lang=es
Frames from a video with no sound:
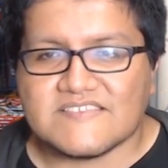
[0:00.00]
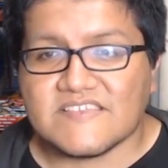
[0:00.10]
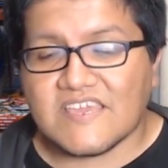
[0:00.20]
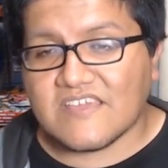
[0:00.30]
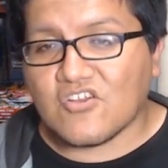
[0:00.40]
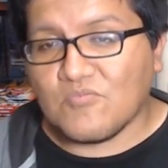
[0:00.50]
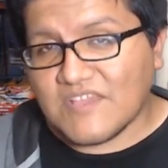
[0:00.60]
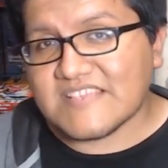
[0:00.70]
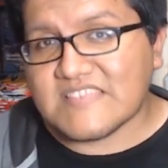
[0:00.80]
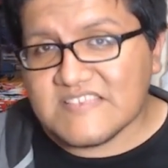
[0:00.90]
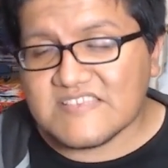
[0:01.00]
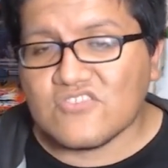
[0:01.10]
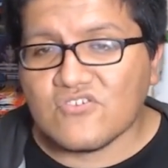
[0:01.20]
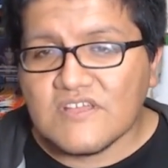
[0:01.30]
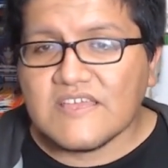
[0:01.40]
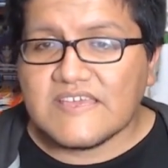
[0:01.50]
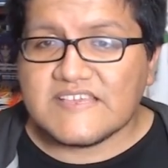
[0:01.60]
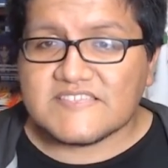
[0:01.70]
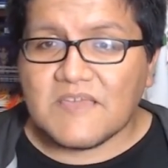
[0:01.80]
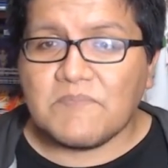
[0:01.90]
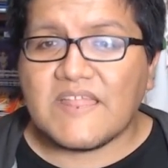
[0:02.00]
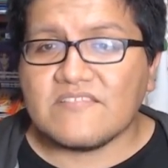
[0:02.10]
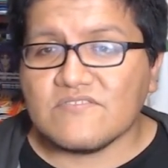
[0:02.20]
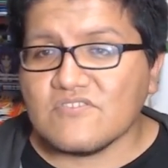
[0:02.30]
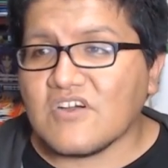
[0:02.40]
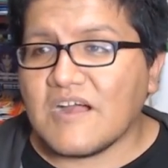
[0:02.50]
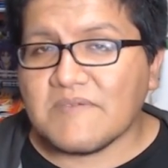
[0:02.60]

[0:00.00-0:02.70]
Así que como ella está diciendo, está esperando